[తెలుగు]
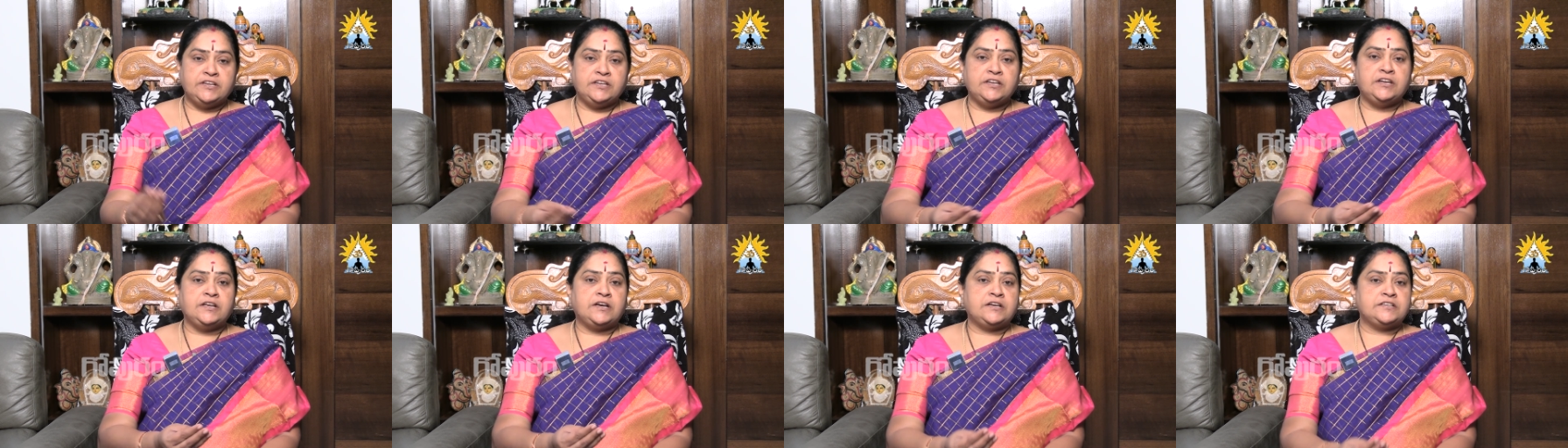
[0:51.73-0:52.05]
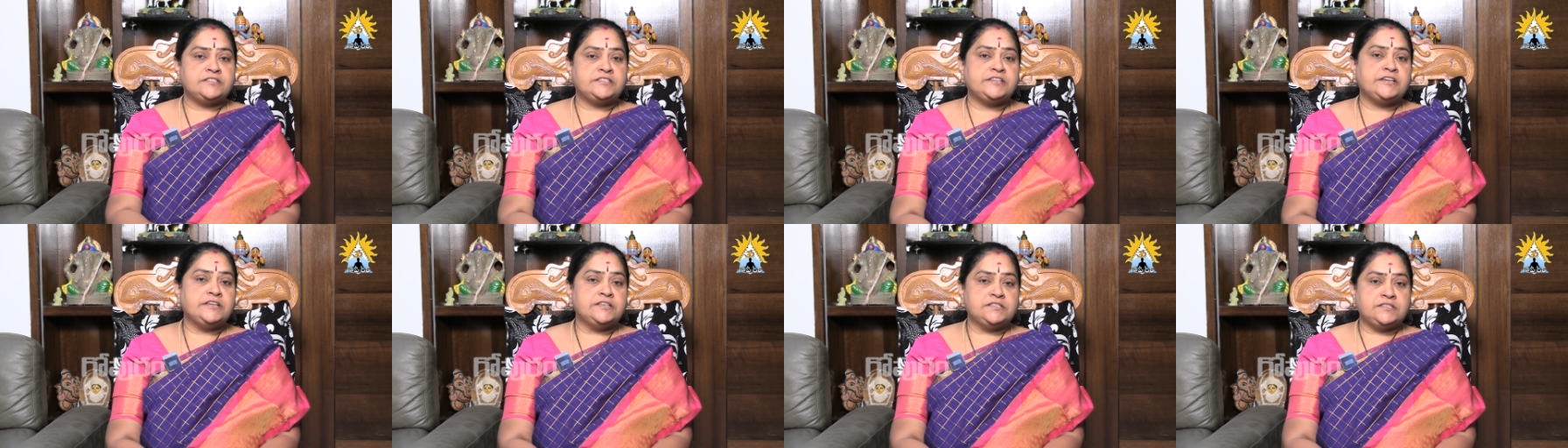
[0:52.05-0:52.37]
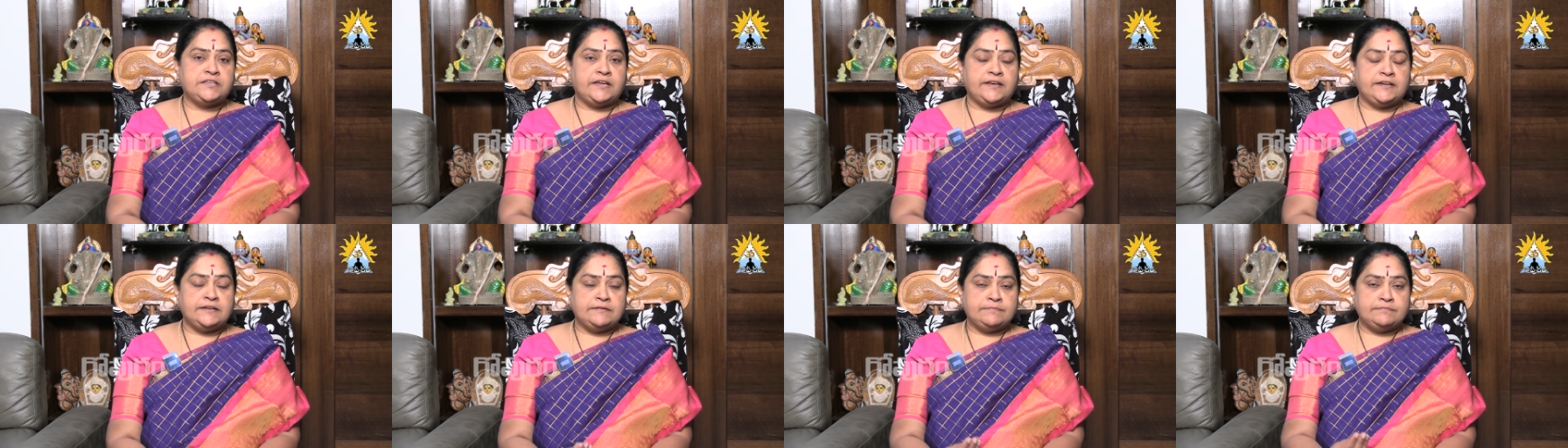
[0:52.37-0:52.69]
ఇలా
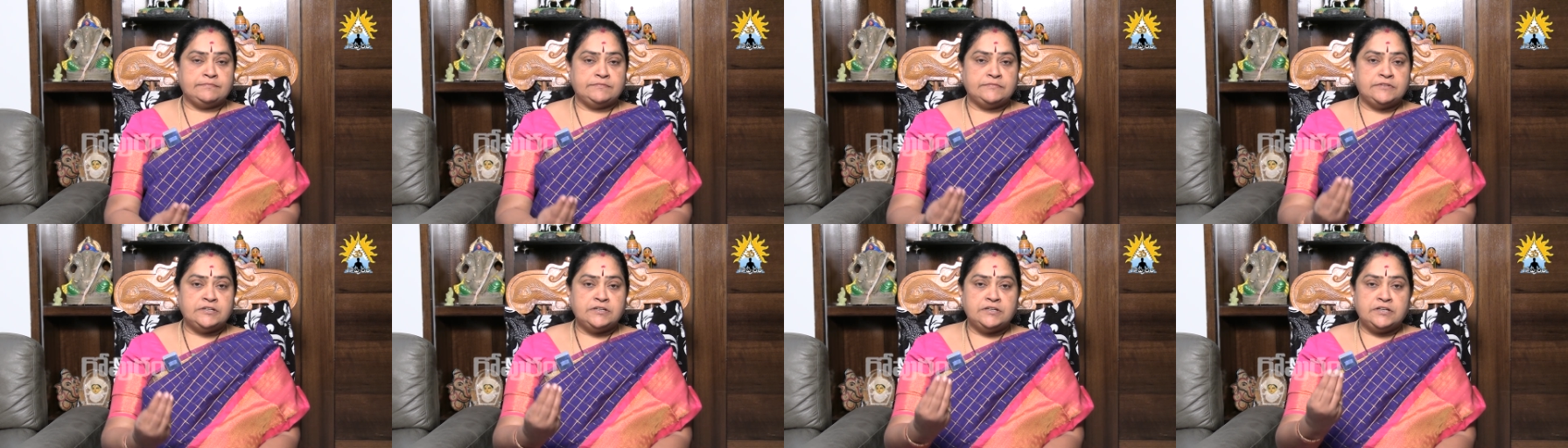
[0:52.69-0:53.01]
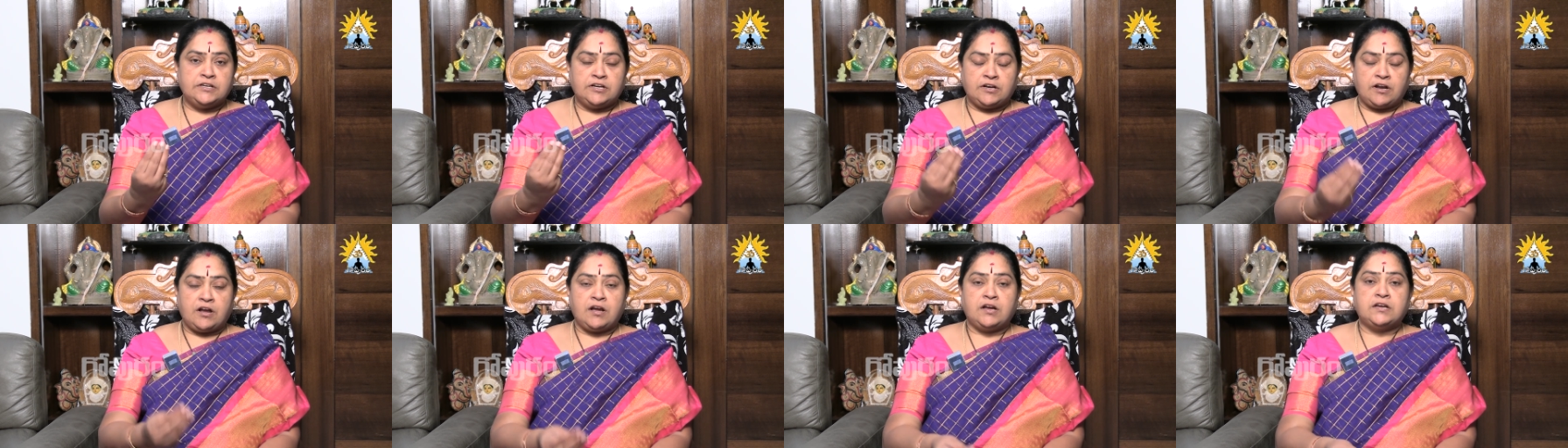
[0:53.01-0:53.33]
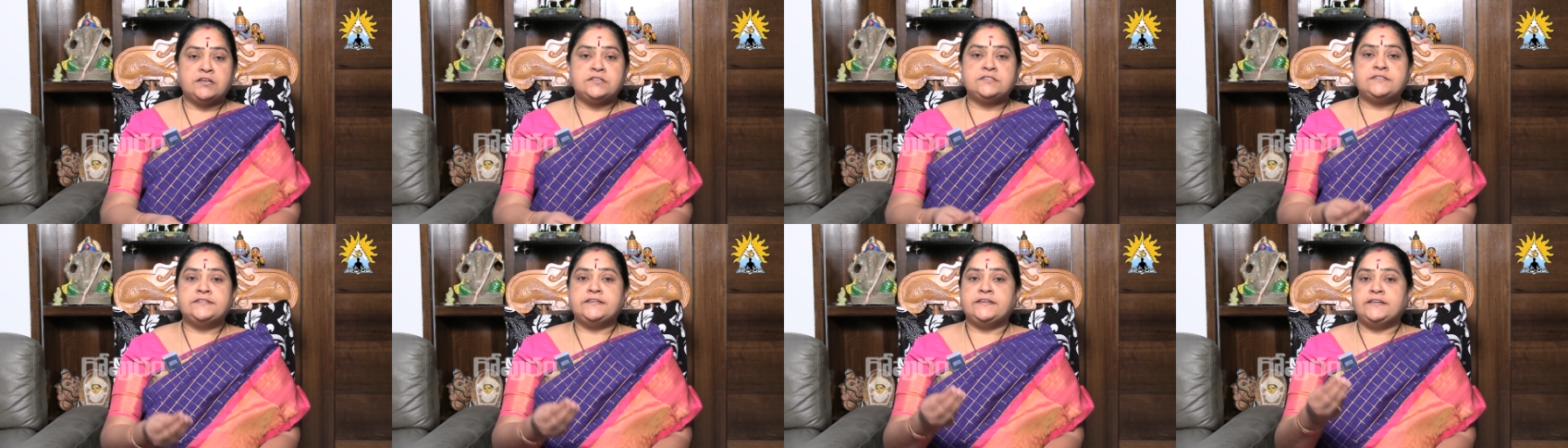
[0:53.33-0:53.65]
శ్రీశైలం
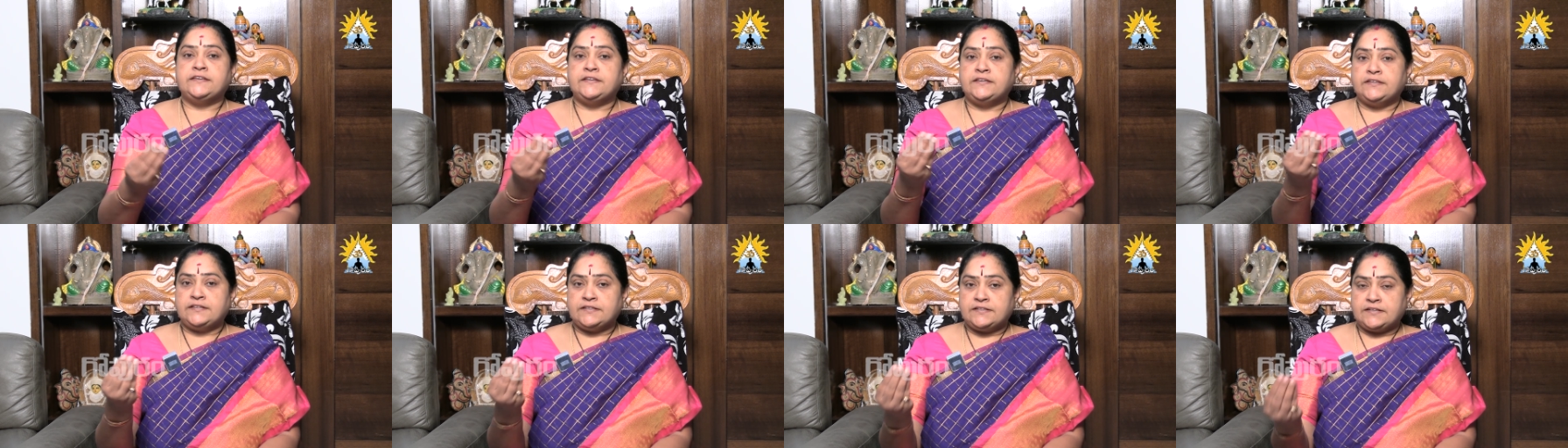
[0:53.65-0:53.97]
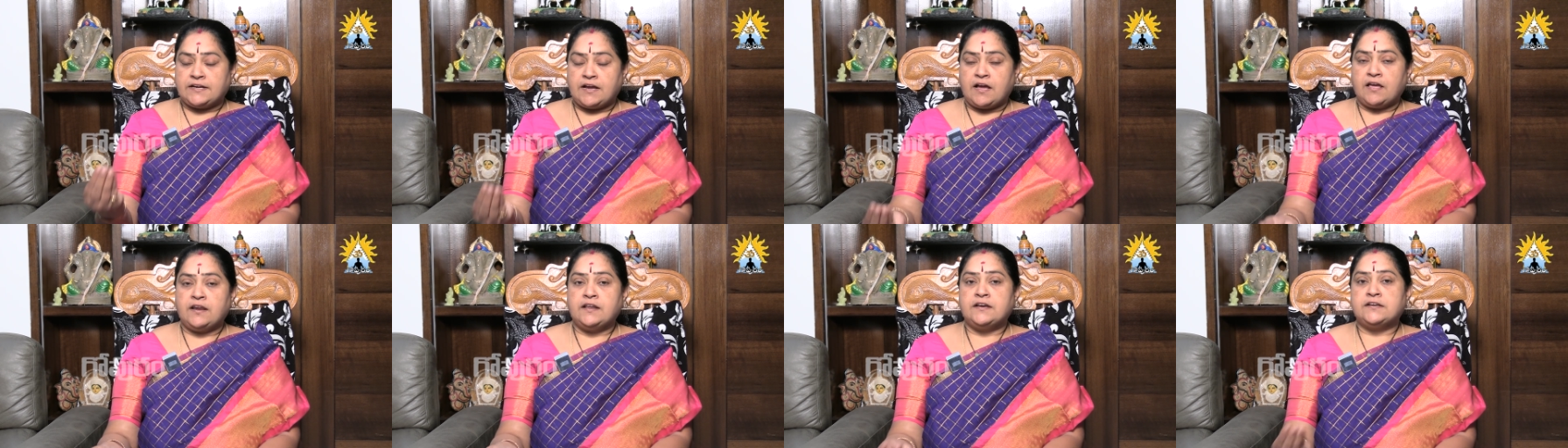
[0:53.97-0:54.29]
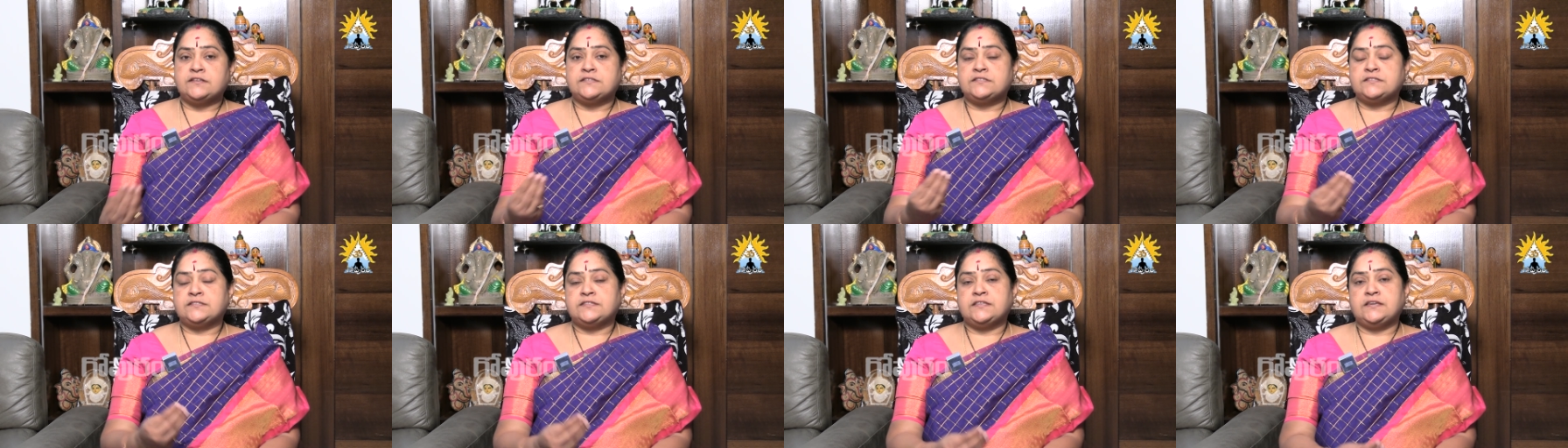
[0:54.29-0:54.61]
కాశీ
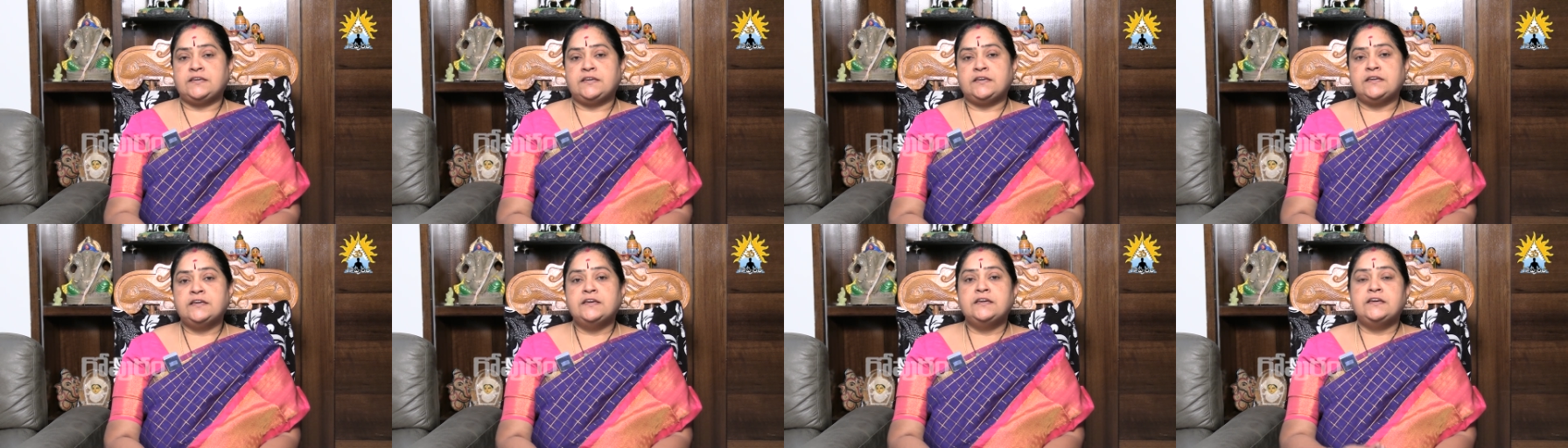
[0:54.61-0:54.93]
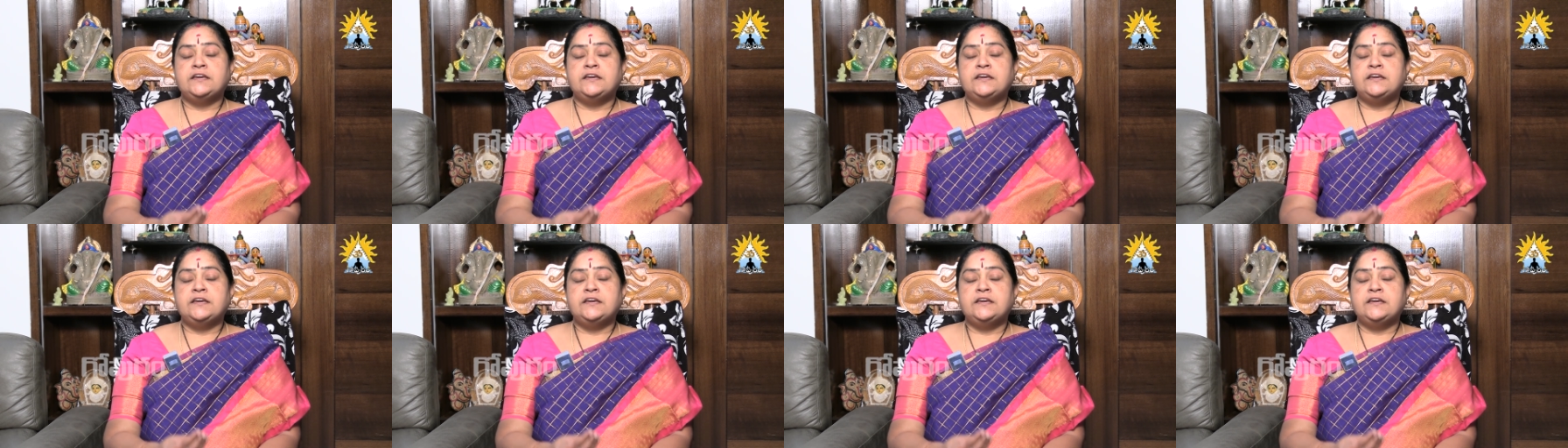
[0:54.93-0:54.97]
కాళహస్తి